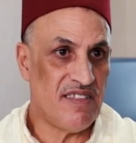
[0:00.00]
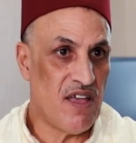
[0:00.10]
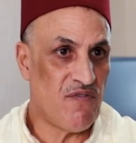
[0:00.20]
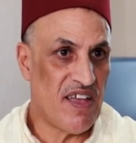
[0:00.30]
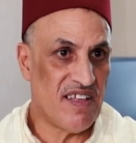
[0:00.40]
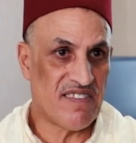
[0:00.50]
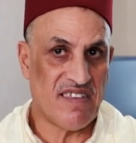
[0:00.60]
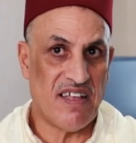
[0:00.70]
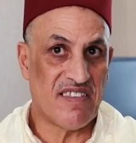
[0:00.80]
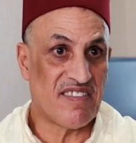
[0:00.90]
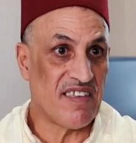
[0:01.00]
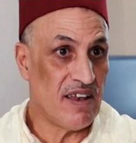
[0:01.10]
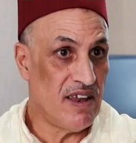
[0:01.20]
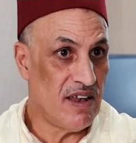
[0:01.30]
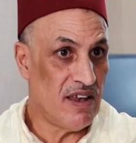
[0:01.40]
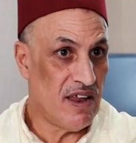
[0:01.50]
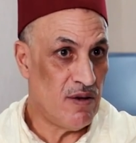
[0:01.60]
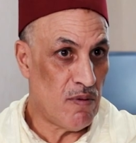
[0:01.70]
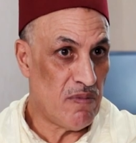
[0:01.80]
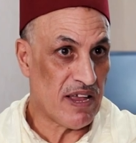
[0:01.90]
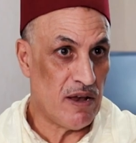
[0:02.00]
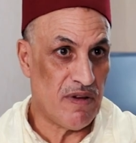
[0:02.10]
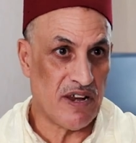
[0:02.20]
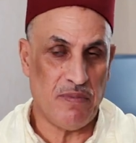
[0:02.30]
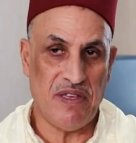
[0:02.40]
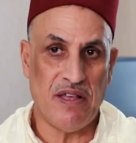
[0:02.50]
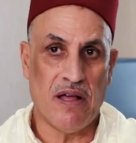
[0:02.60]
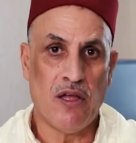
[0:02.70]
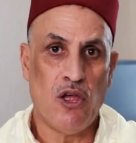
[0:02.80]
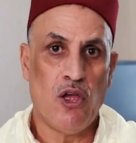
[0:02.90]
دافعت عن استقلال المملكة المغربية